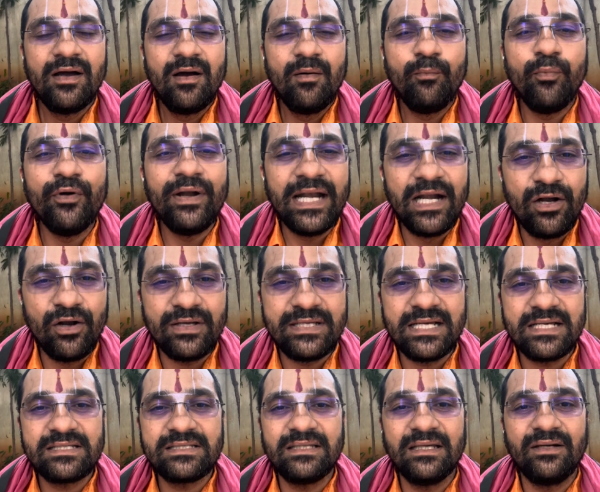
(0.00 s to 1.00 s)
పుట్టింట్లో
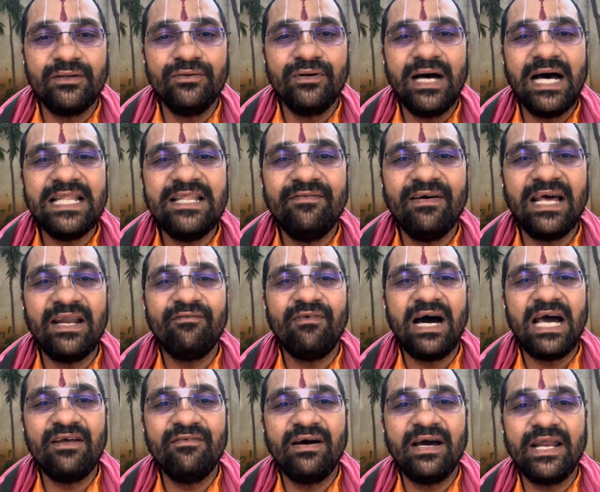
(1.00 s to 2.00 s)
చేస్తారు అది వారి
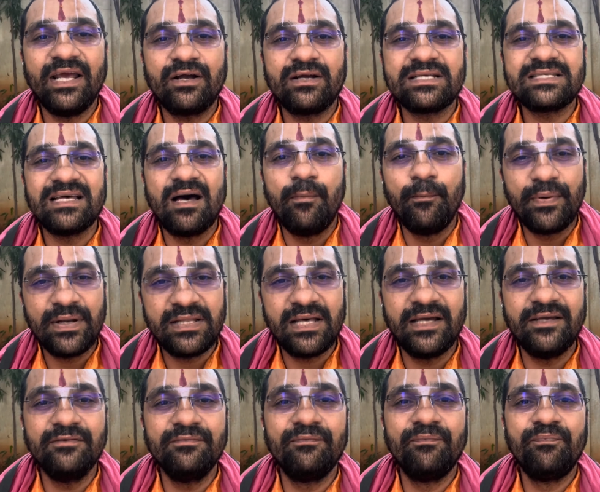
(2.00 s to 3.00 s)
వారి వారి యొక్క
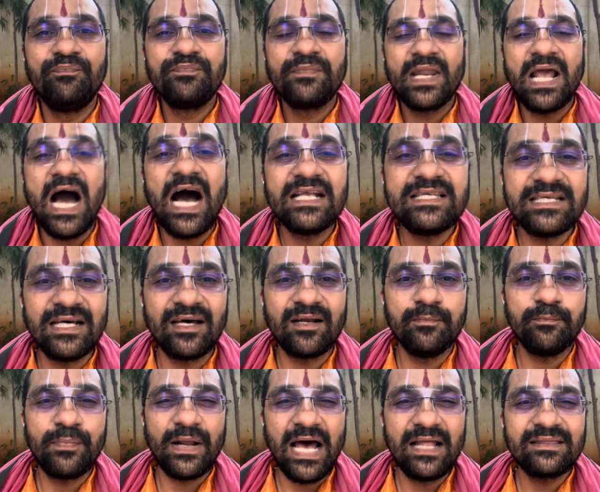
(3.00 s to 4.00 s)
సాంప్రదాయం ఆచారం
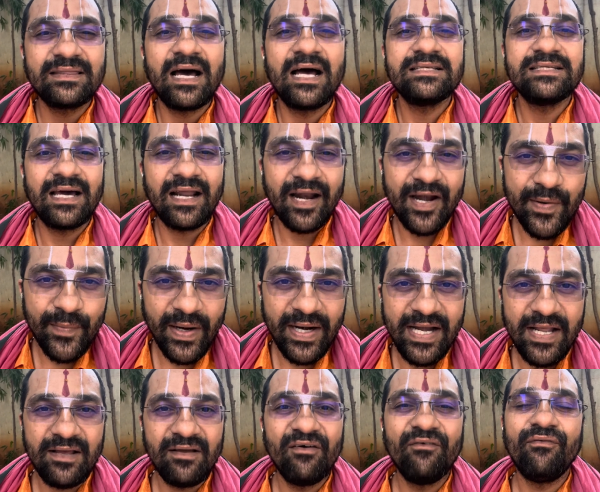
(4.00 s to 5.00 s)
ప్రాంత ఆచారాన్ని
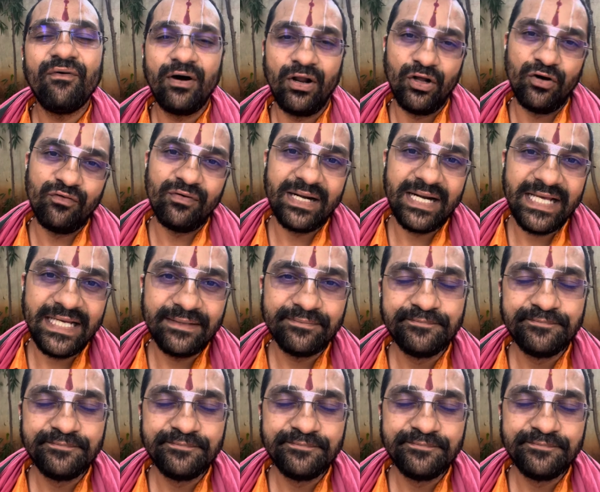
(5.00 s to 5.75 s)
బట్టి ఫాలో అవ్వండి